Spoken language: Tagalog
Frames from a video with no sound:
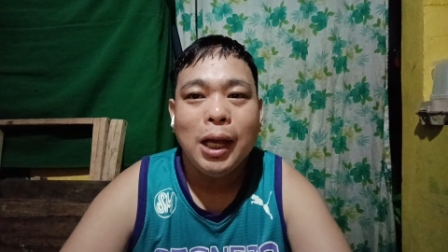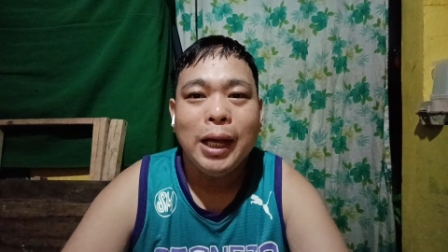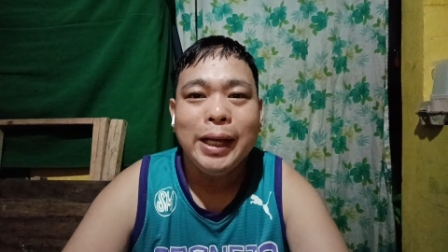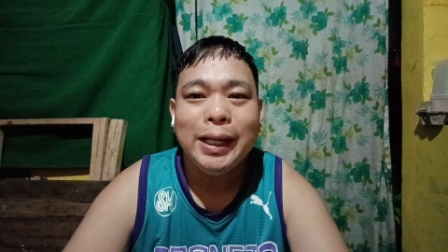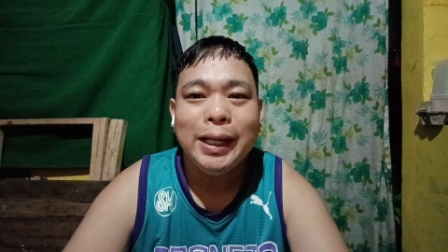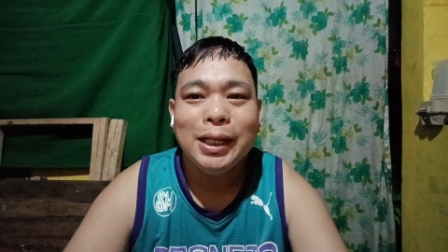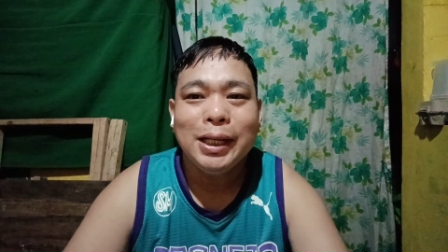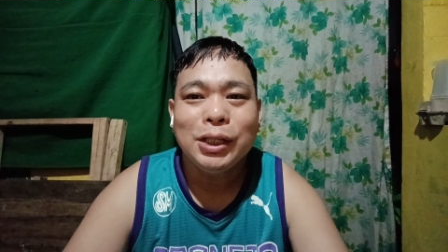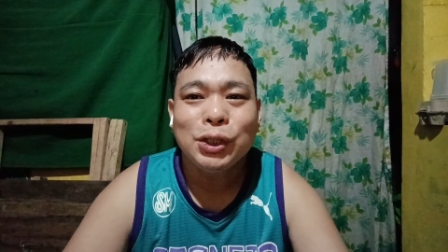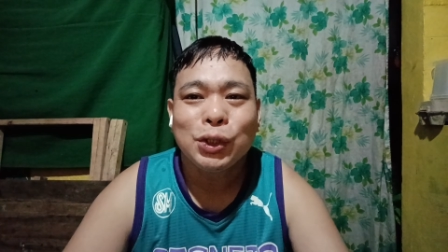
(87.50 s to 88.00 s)

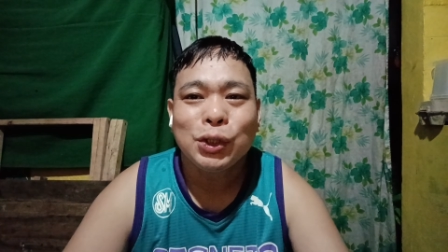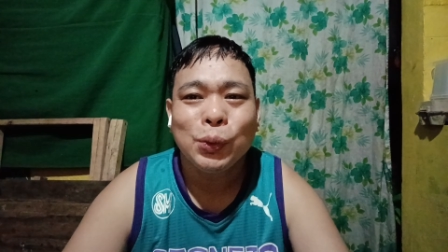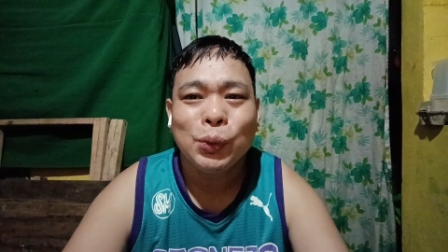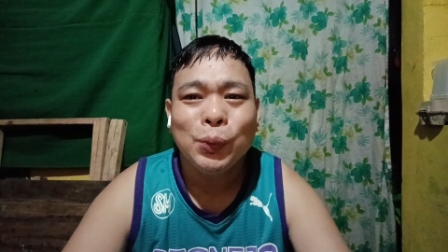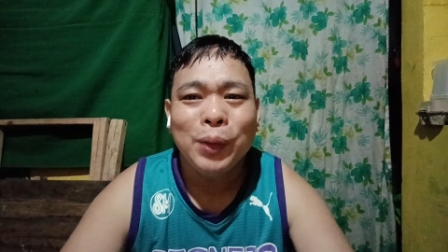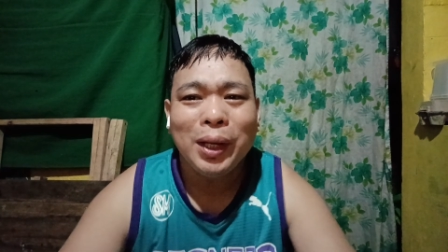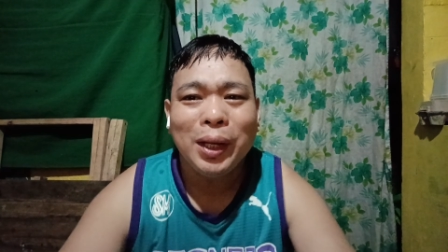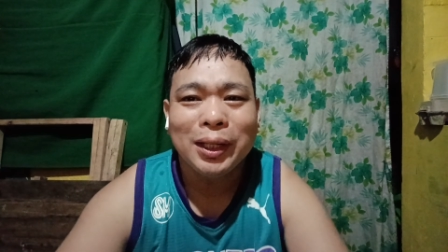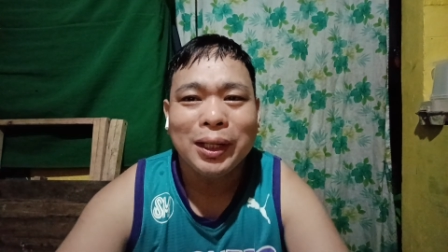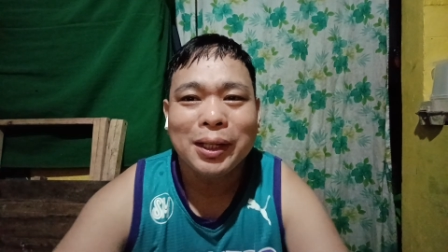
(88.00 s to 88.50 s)
Ayan, so
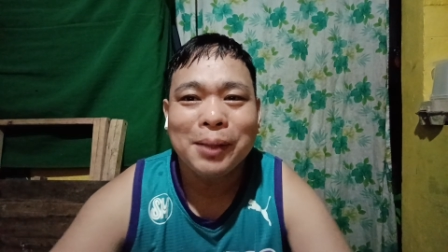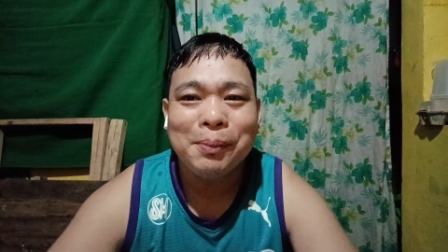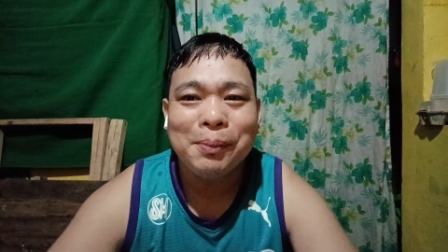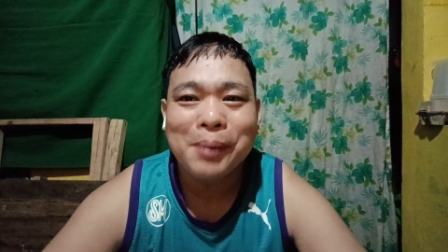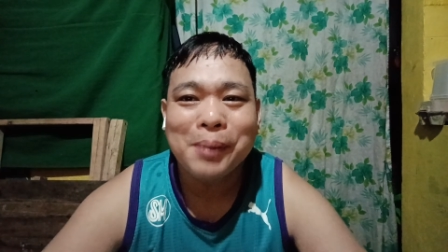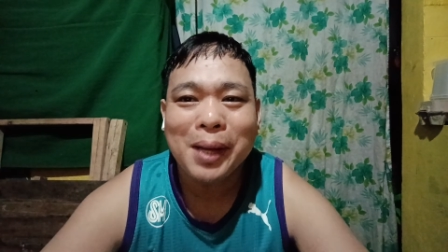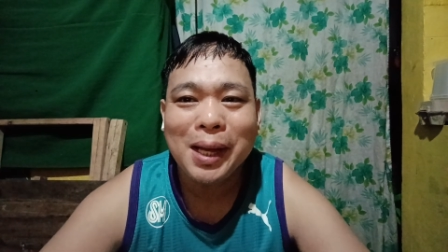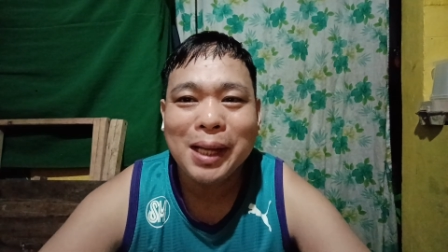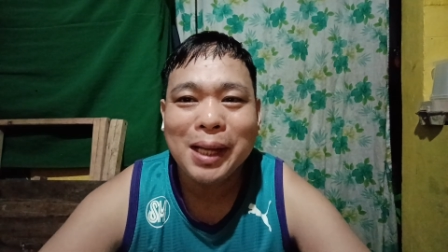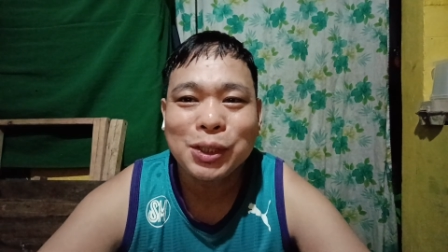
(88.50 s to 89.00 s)
welcome
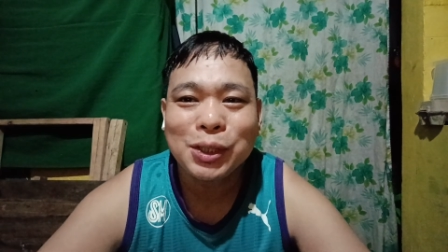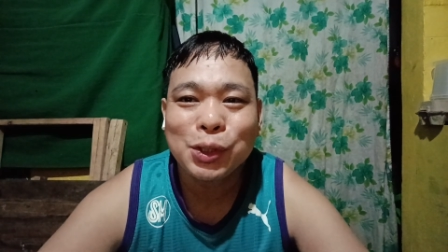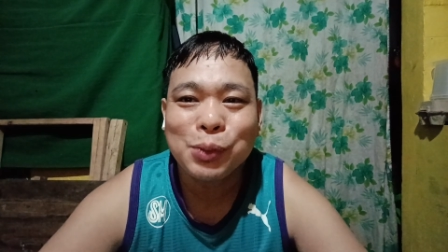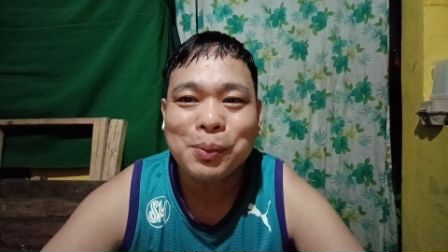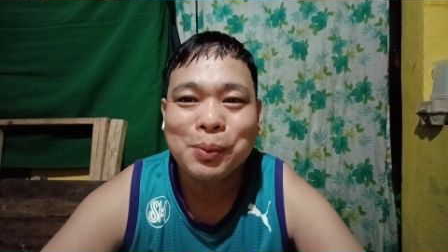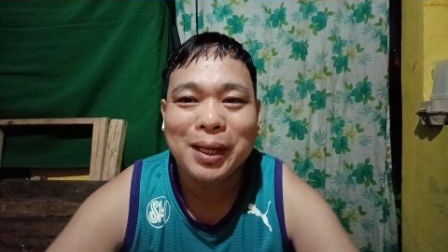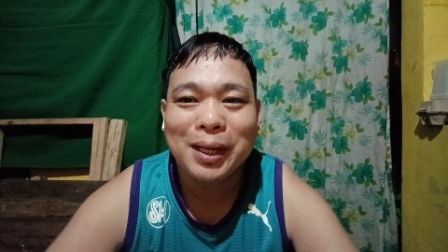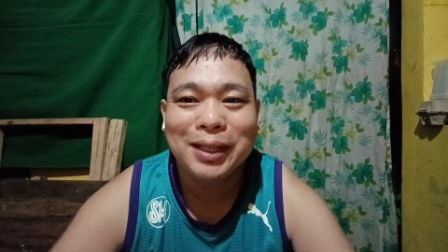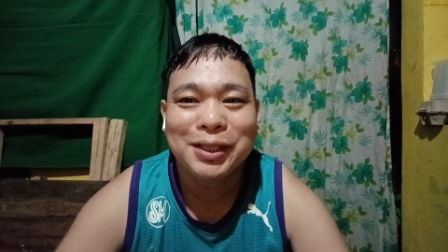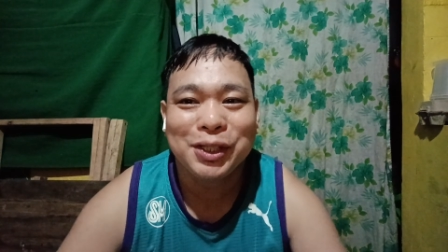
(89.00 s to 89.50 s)
back to
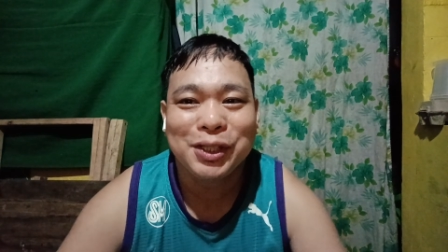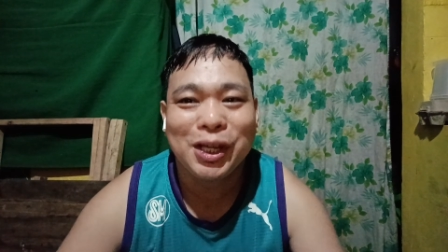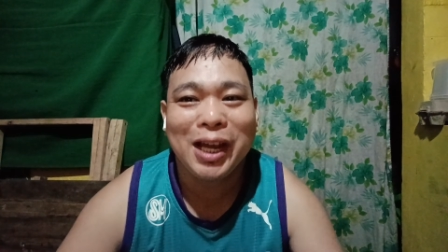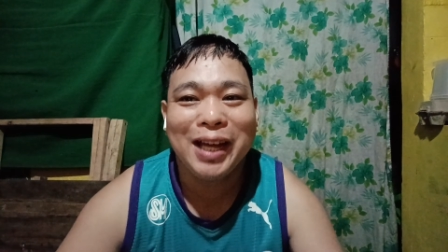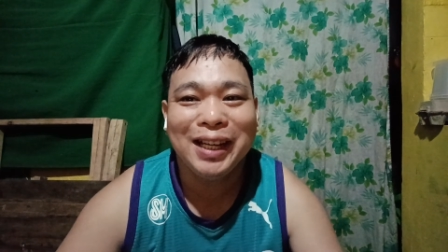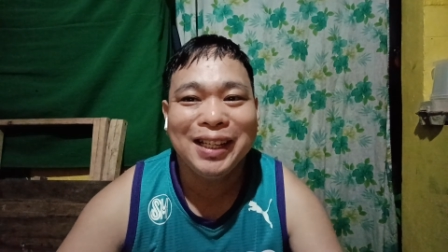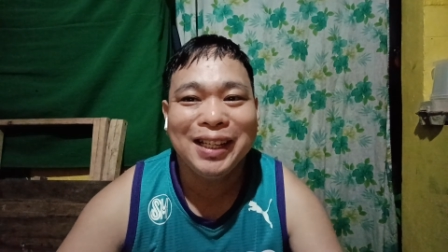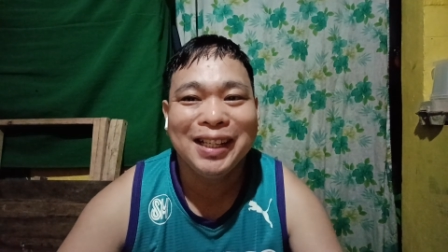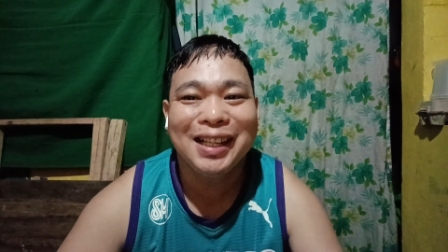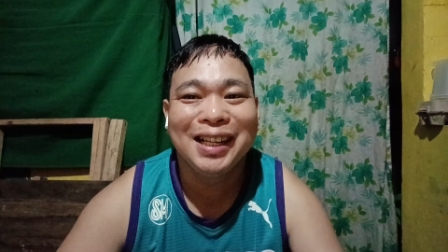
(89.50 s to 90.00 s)
my
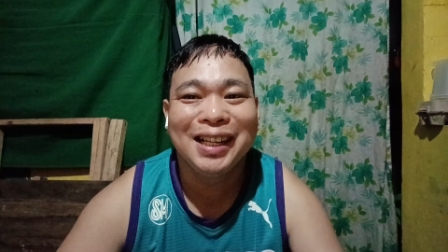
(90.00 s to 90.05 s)
channel,